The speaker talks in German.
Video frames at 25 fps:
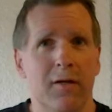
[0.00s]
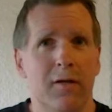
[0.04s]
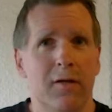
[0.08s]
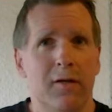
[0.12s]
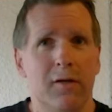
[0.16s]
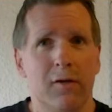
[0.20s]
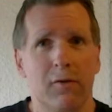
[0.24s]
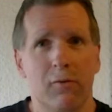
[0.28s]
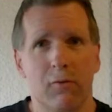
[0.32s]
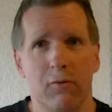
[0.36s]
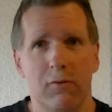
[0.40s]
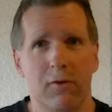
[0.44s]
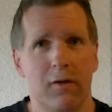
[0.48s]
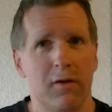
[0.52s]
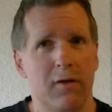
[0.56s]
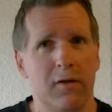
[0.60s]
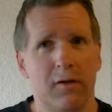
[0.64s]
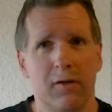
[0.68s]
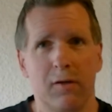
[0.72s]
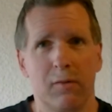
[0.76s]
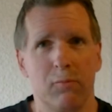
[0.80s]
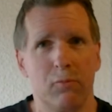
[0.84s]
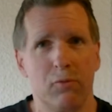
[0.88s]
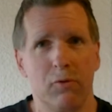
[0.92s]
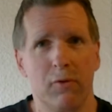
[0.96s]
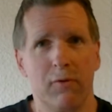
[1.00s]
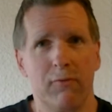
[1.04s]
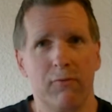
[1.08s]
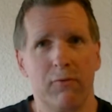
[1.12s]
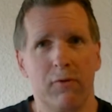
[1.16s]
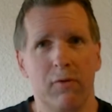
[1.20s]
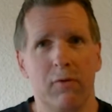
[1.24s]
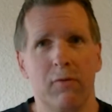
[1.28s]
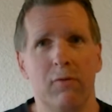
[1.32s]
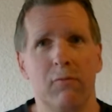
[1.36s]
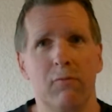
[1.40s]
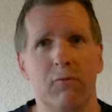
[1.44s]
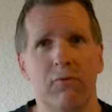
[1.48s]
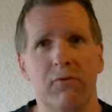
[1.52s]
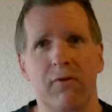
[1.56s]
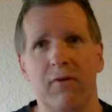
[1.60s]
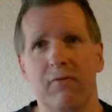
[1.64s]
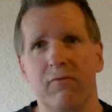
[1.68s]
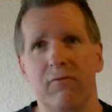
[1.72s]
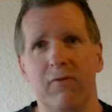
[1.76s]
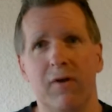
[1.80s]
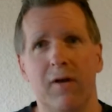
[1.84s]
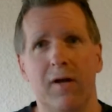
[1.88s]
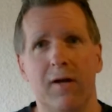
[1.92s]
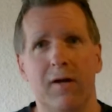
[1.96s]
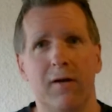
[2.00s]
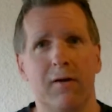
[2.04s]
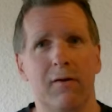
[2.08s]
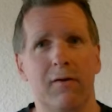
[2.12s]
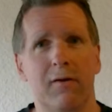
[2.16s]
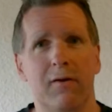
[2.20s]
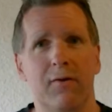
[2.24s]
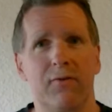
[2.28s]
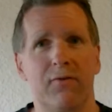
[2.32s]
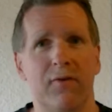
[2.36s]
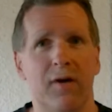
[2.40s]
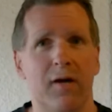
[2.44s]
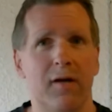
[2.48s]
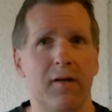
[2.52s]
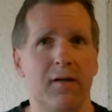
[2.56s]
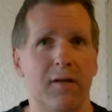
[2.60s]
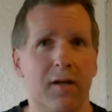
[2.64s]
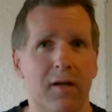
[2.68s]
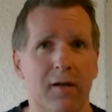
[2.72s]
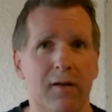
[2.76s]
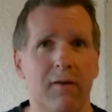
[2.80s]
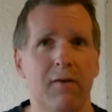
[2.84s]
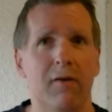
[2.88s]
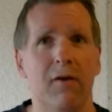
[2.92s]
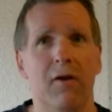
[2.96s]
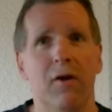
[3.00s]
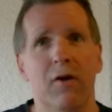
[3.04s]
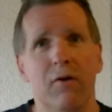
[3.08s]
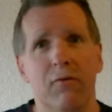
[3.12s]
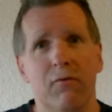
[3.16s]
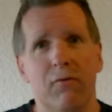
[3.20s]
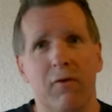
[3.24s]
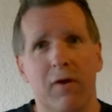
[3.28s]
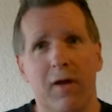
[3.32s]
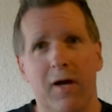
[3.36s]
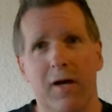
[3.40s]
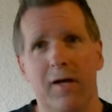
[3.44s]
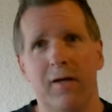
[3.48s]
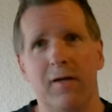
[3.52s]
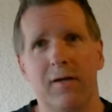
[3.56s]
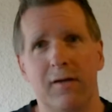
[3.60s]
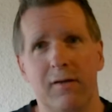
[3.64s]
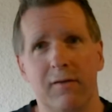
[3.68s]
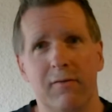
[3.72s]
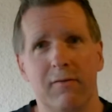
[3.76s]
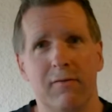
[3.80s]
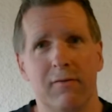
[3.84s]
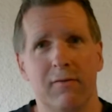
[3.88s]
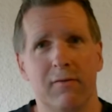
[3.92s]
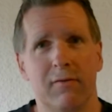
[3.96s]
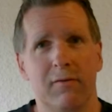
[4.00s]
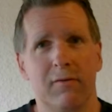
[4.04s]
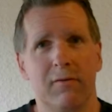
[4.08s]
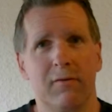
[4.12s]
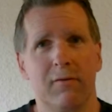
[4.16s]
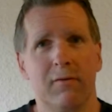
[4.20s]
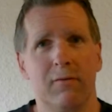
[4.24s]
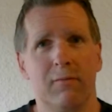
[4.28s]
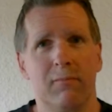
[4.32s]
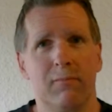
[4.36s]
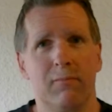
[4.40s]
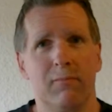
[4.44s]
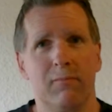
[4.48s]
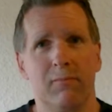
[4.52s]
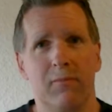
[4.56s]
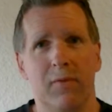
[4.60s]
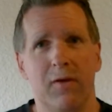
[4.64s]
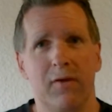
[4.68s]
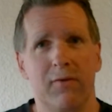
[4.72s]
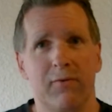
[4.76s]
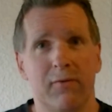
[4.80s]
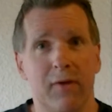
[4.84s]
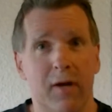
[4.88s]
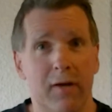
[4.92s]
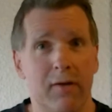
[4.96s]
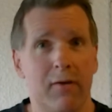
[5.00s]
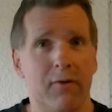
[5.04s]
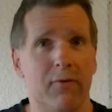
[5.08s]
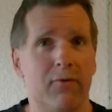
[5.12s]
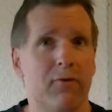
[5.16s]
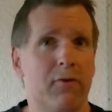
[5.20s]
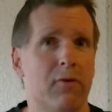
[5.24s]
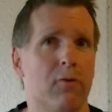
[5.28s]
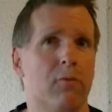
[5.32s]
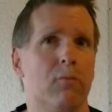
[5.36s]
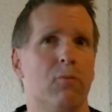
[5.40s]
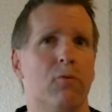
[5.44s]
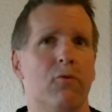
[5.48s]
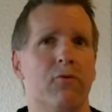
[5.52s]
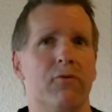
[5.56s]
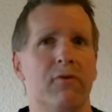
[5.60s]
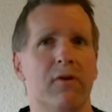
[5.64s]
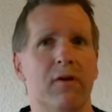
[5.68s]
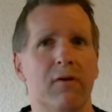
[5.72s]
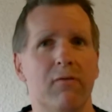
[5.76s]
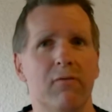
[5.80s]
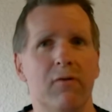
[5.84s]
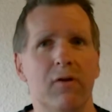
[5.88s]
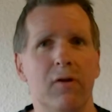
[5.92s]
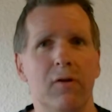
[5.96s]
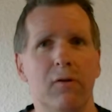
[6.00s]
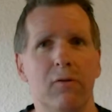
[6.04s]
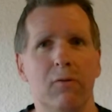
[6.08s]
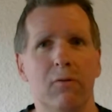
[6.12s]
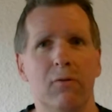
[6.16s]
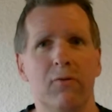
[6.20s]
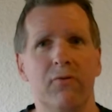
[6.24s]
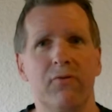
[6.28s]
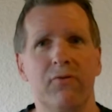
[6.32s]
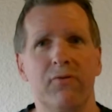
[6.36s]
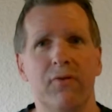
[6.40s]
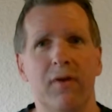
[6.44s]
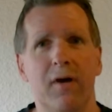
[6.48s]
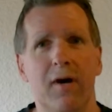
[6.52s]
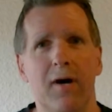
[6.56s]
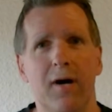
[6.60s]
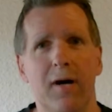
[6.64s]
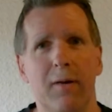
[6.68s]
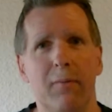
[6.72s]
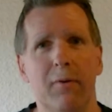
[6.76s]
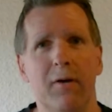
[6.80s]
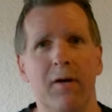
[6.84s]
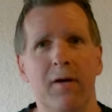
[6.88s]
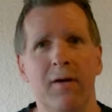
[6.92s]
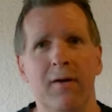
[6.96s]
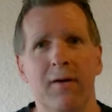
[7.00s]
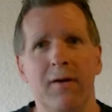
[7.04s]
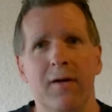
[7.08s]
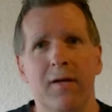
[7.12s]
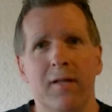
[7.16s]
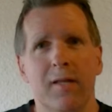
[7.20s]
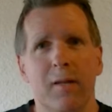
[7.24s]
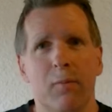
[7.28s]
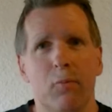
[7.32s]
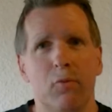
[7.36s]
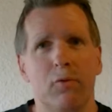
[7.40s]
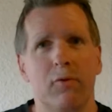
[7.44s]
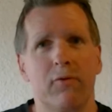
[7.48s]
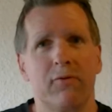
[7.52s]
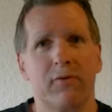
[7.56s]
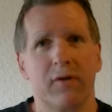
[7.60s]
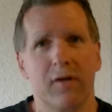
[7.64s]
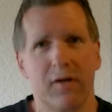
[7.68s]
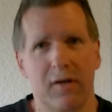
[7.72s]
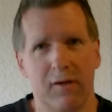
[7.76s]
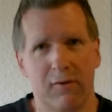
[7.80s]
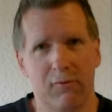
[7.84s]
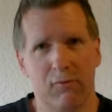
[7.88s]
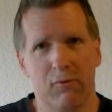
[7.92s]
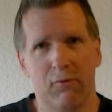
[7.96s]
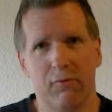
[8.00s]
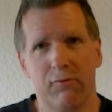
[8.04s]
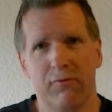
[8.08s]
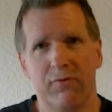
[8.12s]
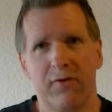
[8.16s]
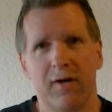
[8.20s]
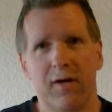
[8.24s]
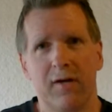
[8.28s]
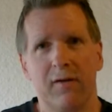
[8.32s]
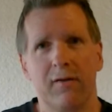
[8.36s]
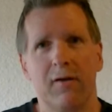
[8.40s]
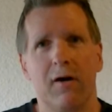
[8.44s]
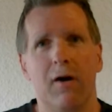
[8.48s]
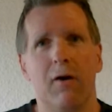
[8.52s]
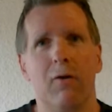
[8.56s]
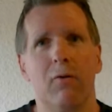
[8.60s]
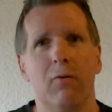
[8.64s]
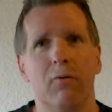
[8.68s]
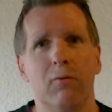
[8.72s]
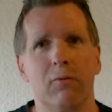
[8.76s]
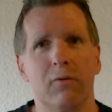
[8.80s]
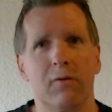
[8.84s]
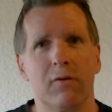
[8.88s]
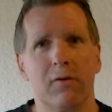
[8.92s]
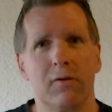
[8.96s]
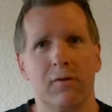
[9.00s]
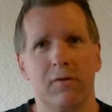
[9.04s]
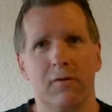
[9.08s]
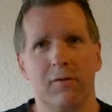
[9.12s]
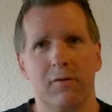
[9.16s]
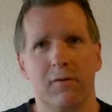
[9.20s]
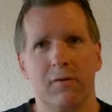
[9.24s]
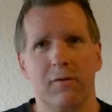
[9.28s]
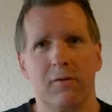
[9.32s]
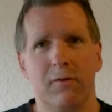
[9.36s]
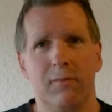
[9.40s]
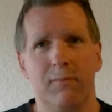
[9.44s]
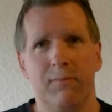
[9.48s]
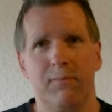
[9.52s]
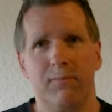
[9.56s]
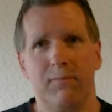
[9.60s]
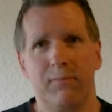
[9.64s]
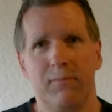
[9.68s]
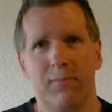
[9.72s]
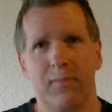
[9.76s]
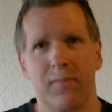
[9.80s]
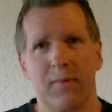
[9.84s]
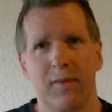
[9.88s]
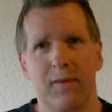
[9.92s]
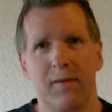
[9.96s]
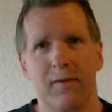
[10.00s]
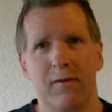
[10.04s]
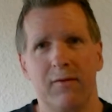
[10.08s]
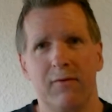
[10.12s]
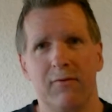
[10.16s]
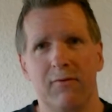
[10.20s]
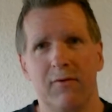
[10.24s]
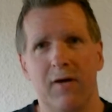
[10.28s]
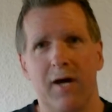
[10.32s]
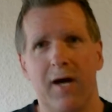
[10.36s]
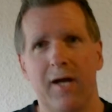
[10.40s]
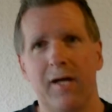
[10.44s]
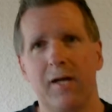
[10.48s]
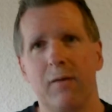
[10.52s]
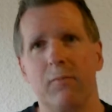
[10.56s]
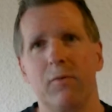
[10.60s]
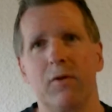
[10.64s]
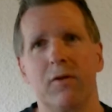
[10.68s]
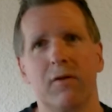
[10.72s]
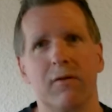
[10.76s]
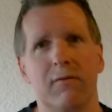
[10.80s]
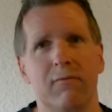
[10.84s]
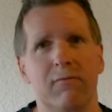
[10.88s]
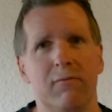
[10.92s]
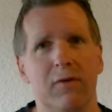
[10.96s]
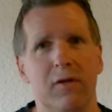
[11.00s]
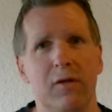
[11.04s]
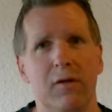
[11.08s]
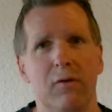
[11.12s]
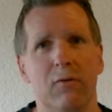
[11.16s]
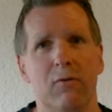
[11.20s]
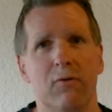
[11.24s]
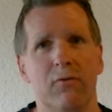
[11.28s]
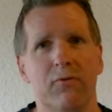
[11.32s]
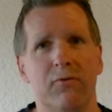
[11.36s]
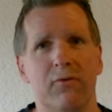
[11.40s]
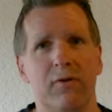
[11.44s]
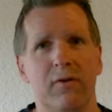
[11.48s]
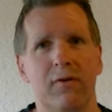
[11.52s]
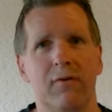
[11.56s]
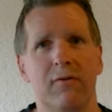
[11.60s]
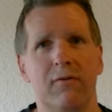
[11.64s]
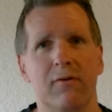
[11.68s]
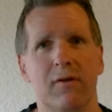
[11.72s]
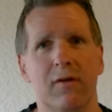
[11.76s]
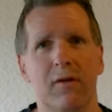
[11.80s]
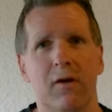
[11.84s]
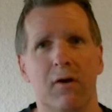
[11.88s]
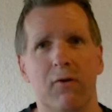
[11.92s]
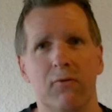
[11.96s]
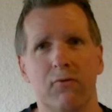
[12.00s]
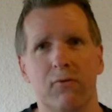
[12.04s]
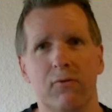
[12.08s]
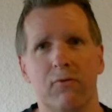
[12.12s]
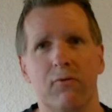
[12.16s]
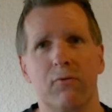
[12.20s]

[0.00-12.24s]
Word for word: Ihr könnt da nicht Gebühren von Nutzern verlangen, es sei denn, vielleicht ähm, es handelt sich um Musikvideos. Aber der Bundesgerichtshof sagt auch, ähm, diese eingebetteten Videos sind genauso